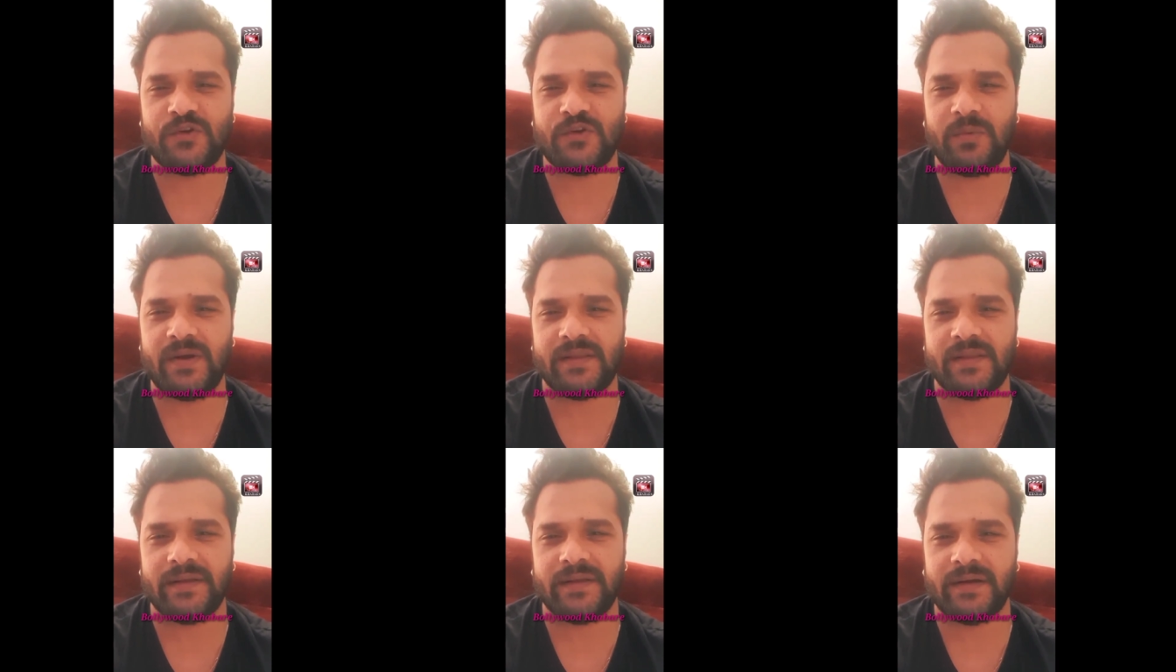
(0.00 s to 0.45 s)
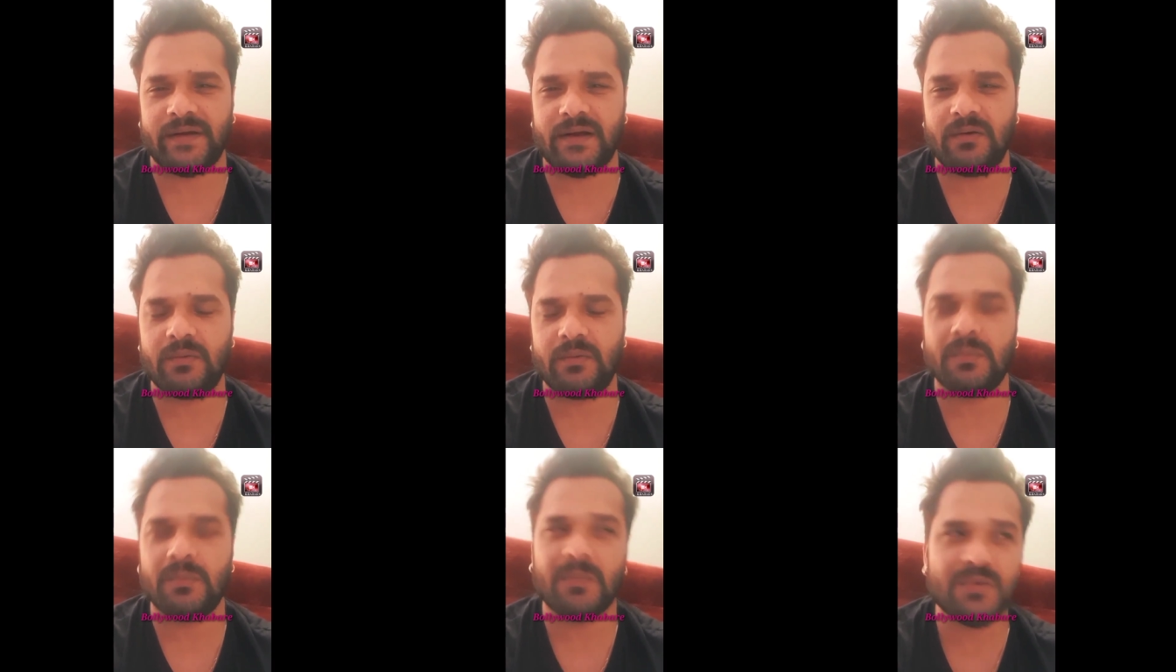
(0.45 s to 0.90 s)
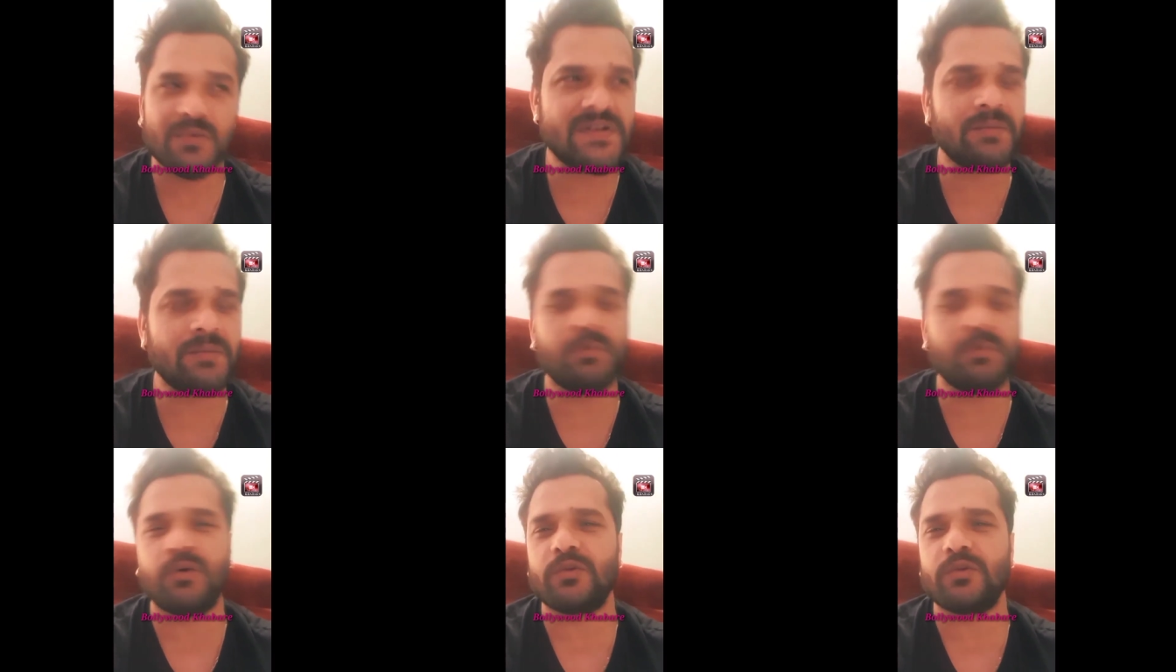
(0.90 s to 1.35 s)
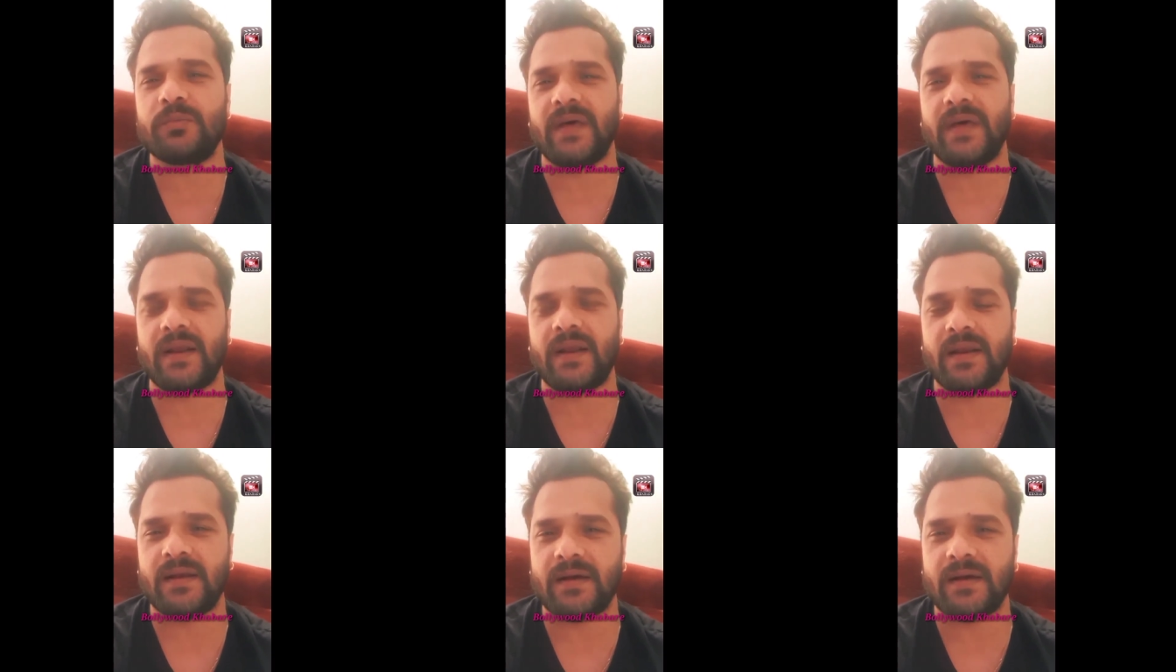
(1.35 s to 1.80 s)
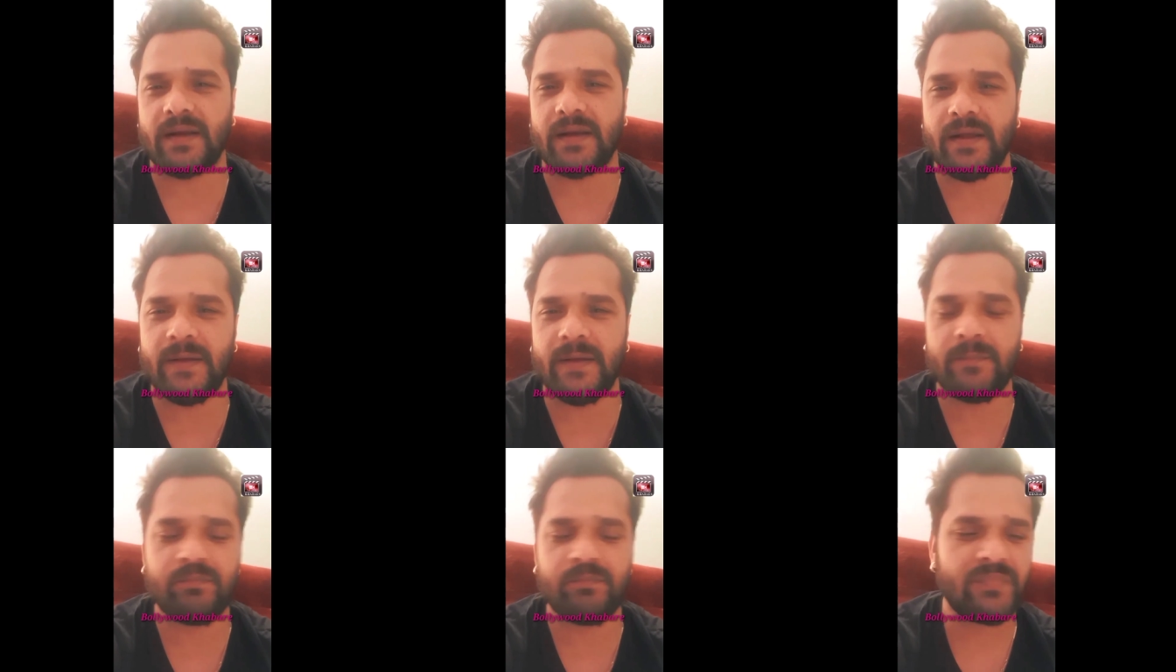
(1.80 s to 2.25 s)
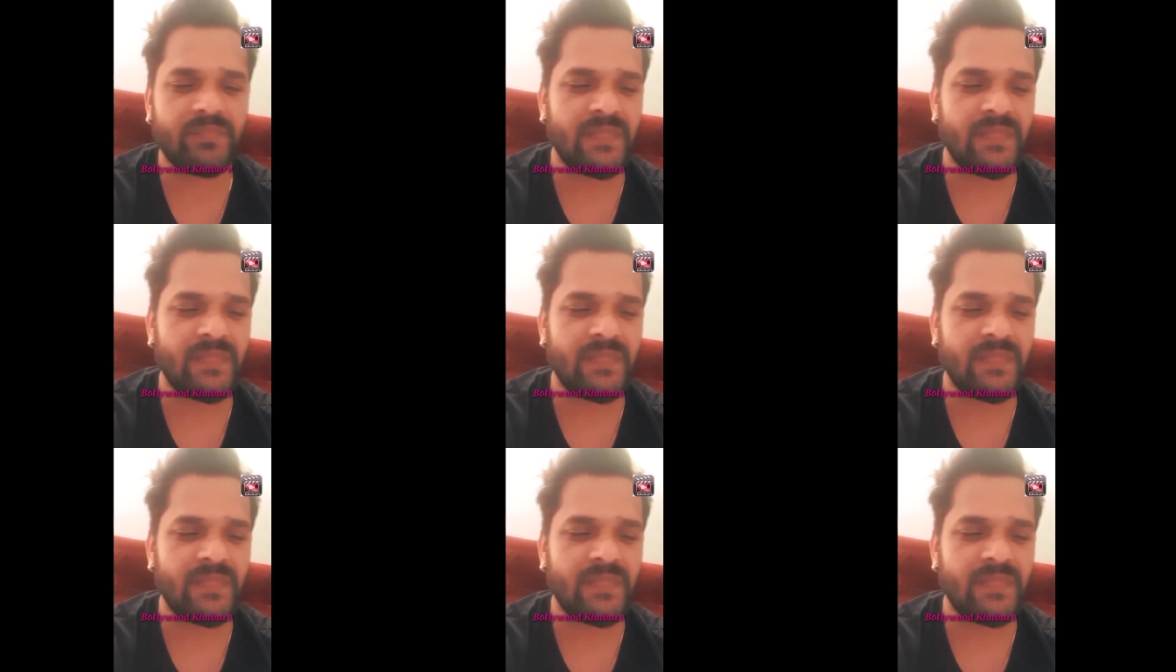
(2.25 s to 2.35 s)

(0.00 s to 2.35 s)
सौ बार देखा हूँ मुझे बहुत प्यारा लग रहा है